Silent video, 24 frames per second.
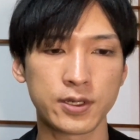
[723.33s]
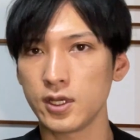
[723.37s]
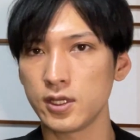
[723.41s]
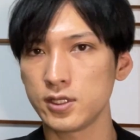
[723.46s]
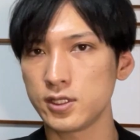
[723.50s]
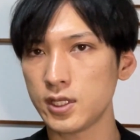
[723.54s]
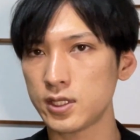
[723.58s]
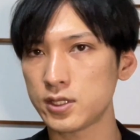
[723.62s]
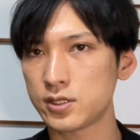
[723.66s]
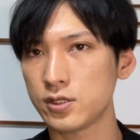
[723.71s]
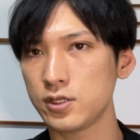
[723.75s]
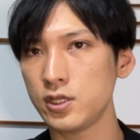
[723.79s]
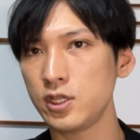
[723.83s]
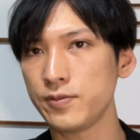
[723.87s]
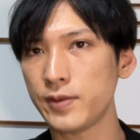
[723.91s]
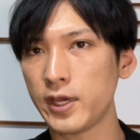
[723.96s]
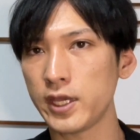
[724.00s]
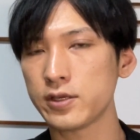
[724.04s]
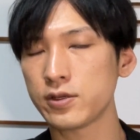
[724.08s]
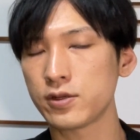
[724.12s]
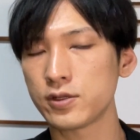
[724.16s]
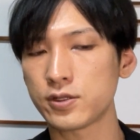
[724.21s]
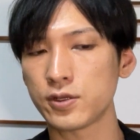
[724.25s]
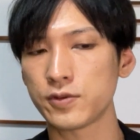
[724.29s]
じゃあ次に
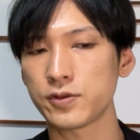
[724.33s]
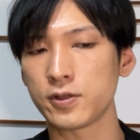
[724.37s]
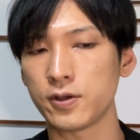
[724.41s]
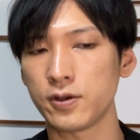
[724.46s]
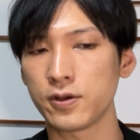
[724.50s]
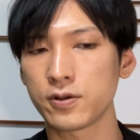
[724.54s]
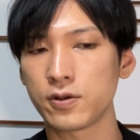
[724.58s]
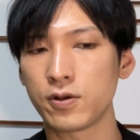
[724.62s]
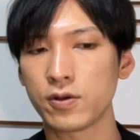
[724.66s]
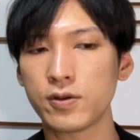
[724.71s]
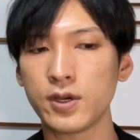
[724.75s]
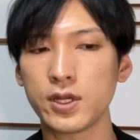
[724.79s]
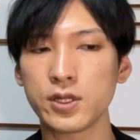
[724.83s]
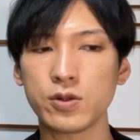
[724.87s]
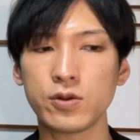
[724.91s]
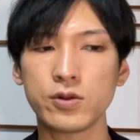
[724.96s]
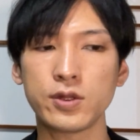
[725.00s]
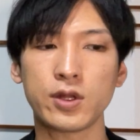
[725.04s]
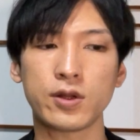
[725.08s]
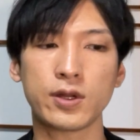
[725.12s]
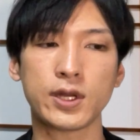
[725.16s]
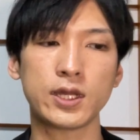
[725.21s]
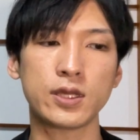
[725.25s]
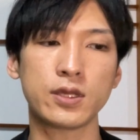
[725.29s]
マイクロソフト。ここはどう
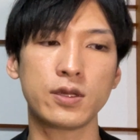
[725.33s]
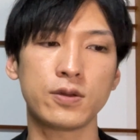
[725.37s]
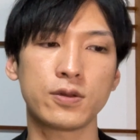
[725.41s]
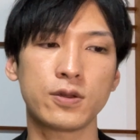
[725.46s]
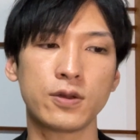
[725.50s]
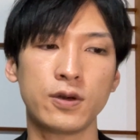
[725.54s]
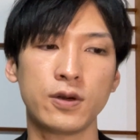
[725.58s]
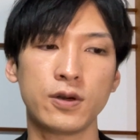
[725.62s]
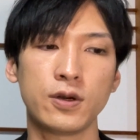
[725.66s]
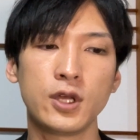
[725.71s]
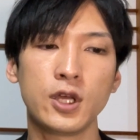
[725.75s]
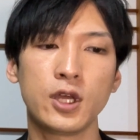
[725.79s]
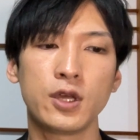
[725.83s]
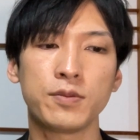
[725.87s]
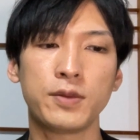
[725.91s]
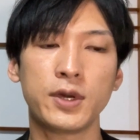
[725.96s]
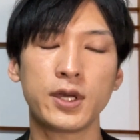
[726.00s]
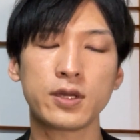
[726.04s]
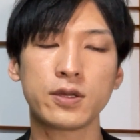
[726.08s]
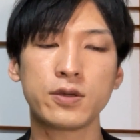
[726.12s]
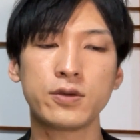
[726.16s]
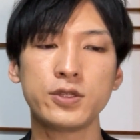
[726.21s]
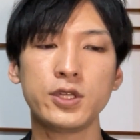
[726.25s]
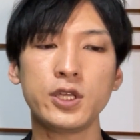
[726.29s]
なのかっていうと、
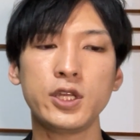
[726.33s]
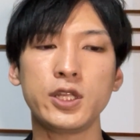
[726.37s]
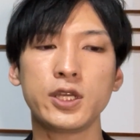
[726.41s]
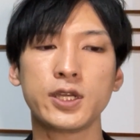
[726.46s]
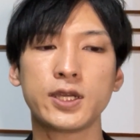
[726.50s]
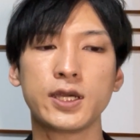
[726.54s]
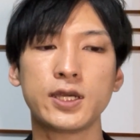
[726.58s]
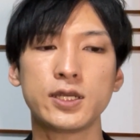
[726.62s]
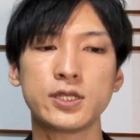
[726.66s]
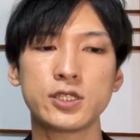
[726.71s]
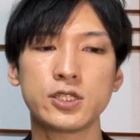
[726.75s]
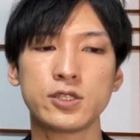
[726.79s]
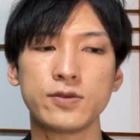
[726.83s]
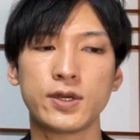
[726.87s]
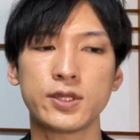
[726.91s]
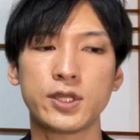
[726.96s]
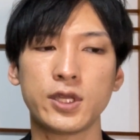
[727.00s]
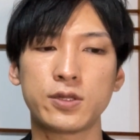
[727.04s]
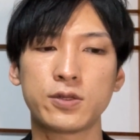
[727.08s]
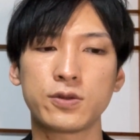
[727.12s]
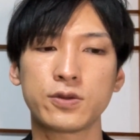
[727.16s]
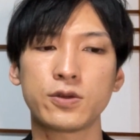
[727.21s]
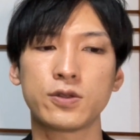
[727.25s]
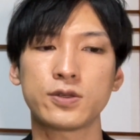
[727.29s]
マックディー に関しては
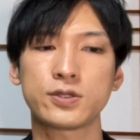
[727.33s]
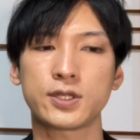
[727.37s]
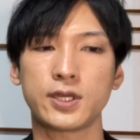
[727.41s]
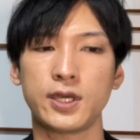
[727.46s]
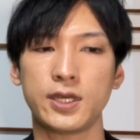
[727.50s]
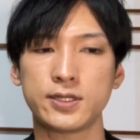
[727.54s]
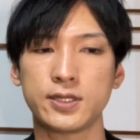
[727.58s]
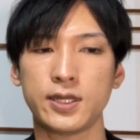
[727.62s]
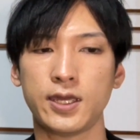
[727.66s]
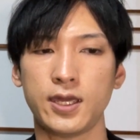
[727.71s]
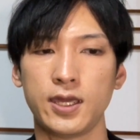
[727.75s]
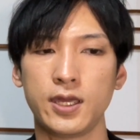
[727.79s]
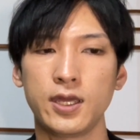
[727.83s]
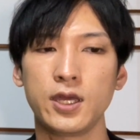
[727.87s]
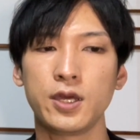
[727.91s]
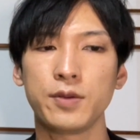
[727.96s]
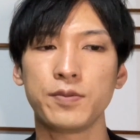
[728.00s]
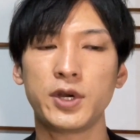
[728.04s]
デッドクロス形成。